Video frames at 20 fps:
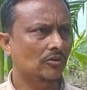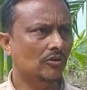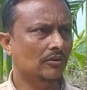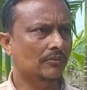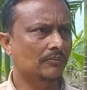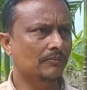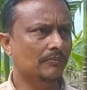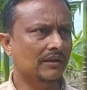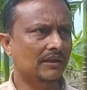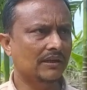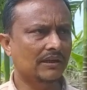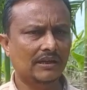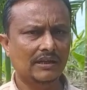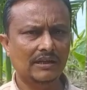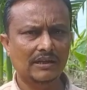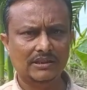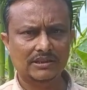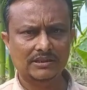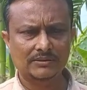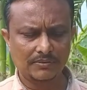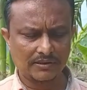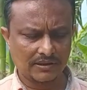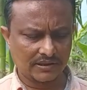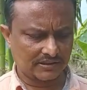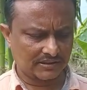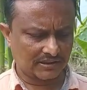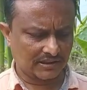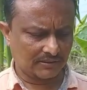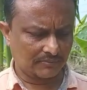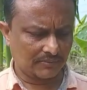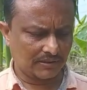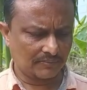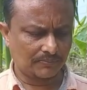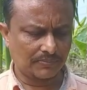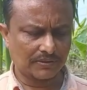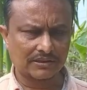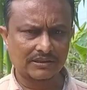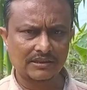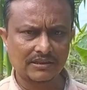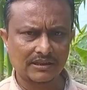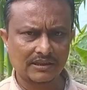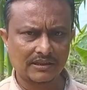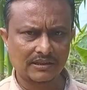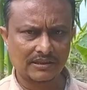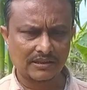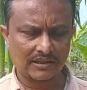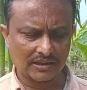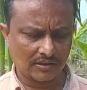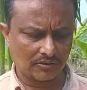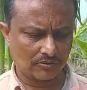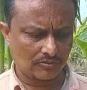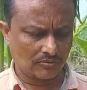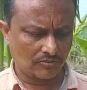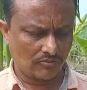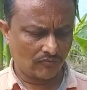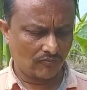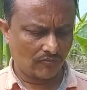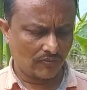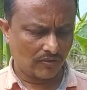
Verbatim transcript: और मेरा एक्सपीरियंस है मैं प्रैक्टिकल किया हूँ